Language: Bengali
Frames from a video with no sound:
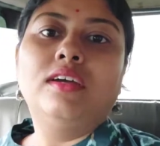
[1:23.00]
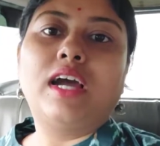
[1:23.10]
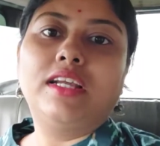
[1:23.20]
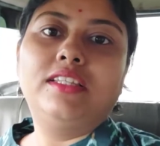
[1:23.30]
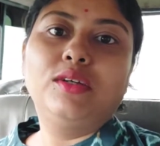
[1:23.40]

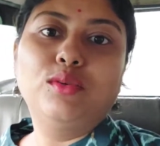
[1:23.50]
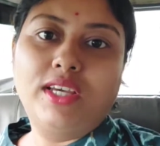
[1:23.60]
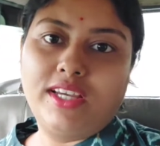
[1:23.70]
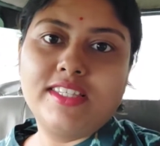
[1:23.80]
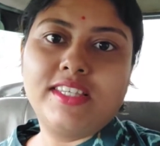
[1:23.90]
গাড়িতে উঠে
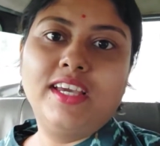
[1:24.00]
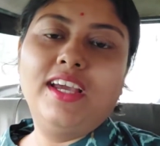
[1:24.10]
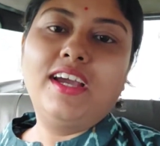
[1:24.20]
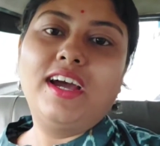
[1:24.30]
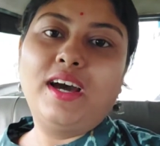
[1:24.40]
গেছি
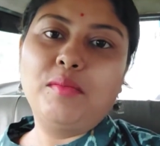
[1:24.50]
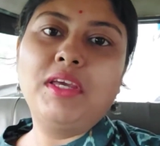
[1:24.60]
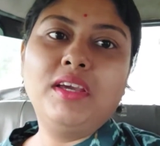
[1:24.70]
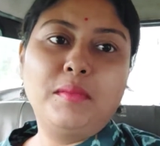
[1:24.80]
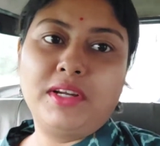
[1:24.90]
আমি
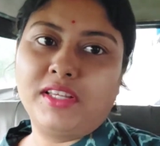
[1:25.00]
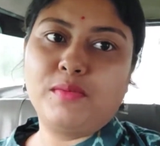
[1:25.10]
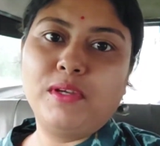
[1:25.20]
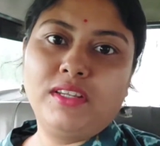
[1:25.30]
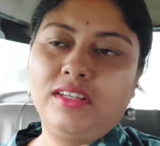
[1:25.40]
আমার
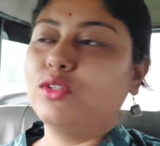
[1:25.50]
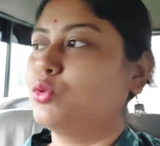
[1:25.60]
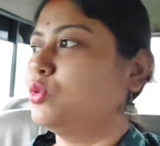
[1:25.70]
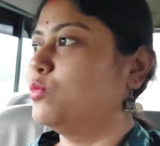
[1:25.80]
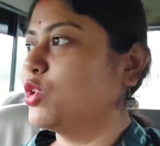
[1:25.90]
হাজব্যান্ড
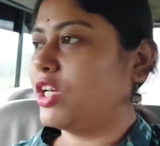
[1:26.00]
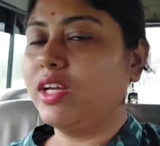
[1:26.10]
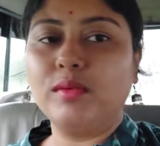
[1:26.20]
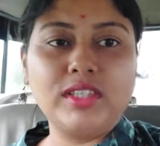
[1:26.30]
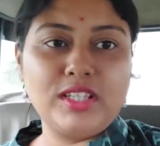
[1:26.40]
শ্বশুরমশাই
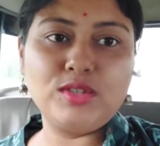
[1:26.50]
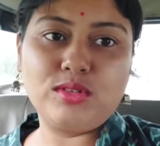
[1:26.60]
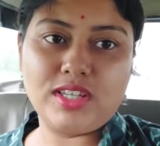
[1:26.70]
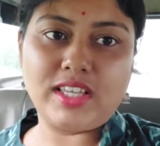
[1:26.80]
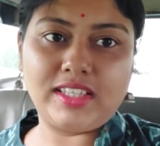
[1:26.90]
আমরা
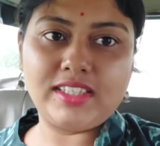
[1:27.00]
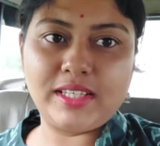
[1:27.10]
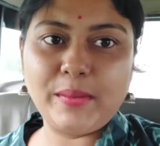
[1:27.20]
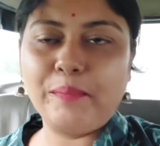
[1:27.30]
তিনজনেই যাচ্ছি